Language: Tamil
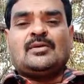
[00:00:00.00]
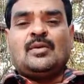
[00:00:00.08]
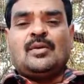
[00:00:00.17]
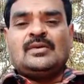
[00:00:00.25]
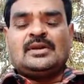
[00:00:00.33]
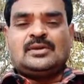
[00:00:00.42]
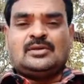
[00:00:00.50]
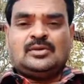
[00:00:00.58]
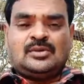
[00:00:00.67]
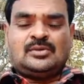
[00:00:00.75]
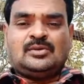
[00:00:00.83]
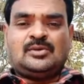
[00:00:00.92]
கோவிலுக்கு
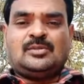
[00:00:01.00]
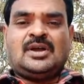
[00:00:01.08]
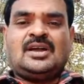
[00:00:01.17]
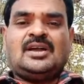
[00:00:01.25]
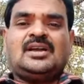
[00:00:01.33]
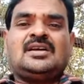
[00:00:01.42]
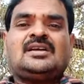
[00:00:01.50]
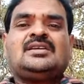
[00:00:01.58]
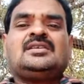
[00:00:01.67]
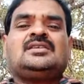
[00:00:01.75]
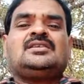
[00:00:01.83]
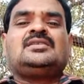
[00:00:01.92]
ஒரு நூறுரூபா
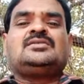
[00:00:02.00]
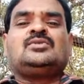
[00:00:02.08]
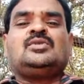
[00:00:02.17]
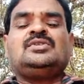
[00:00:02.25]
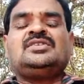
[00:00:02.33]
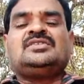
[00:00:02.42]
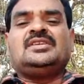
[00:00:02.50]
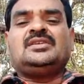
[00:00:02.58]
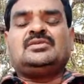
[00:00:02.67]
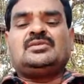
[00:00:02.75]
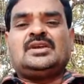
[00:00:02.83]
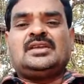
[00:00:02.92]
தொண்டு
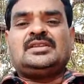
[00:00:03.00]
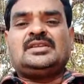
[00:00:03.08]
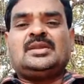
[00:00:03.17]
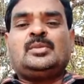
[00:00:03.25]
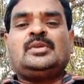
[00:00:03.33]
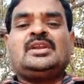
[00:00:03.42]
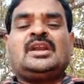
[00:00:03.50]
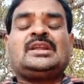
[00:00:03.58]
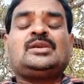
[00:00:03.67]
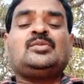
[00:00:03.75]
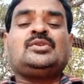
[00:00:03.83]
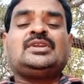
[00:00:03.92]
செய்யக்கூடாது இப்படி
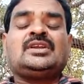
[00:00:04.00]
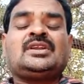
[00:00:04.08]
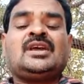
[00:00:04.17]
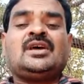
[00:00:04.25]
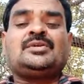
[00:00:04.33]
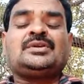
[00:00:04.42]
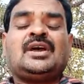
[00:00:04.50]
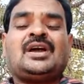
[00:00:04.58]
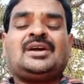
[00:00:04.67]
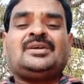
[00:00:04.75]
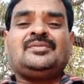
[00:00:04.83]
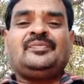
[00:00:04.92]
நினைக்கும் போது என்ன ஆகும்னா
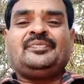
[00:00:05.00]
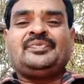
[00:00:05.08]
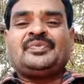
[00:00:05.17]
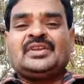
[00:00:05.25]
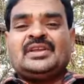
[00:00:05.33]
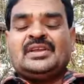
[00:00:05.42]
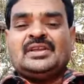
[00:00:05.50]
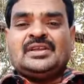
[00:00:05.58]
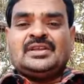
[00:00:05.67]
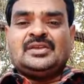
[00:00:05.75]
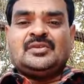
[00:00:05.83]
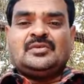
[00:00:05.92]

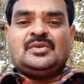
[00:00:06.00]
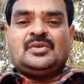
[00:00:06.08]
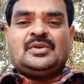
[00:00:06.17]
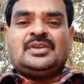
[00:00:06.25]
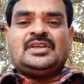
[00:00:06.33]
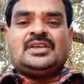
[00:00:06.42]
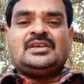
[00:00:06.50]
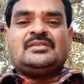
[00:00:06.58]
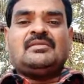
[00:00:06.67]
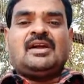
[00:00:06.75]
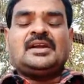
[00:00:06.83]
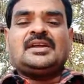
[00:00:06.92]
இவருடைய
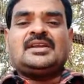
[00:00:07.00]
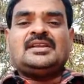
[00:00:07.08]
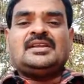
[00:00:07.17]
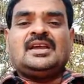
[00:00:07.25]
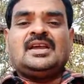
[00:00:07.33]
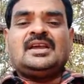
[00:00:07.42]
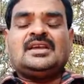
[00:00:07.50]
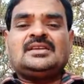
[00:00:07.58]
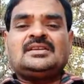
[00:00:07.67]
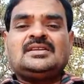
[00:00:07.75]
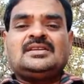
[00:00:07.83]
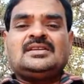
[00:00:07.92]
வாழ்க்கையில்
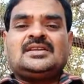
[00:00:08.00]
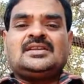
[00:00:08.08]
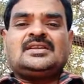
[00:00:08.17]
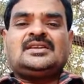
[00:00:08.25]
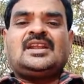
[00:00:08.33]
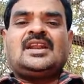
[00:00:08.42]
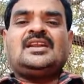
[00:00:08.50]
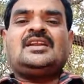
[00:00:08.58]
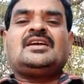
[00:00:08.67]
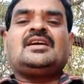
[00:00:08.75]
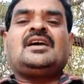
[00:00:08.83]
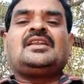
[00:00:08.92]
நல்ல
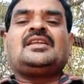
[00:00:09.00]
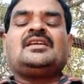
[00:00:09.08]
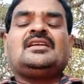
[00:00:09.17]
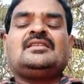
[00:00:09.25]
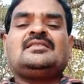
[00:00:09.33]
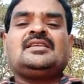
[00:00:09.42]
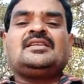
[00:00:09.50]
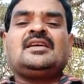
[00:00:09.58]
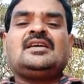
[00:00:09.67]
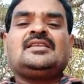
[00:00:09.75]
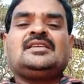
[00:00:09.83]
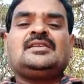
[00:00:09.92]
காரியங்கள்
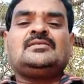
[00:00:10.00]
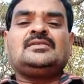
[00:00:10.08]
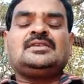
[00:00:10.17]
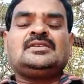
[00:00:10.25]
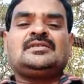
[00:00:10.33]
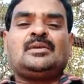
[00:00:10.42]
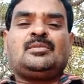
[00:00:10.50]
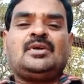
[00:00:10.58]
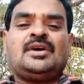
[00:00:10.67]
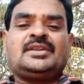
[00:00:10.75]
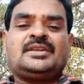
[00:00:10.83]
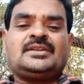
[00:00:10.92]
செய்யாத இவர்
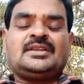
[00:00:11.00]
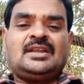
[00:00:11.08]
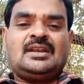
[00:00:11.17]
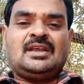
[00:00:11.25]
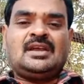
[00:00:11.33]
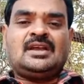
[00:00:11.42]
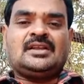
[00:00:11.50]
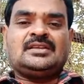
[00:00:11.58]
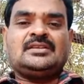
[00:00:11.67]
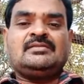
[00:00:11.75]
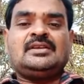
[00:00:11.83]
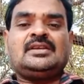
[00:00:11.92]
சம்பாதிக்கிறது எல்லாம்
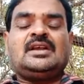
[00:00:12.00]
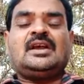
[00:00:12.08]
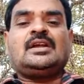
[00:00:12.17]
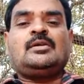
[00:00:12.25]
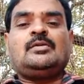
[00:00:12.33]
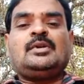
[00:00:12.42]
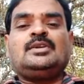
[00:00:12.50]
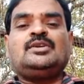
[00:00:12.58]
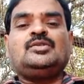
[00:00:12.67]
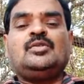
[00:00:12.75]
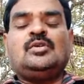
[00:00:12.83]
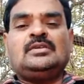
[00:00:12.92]
இவருக்காகவே
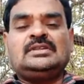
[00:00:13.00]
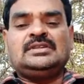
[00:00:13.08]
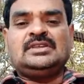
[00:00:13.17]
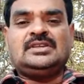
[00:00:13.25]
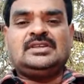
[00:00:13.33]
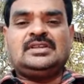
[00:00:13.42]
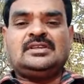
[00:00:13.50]
இதுவோ வந்து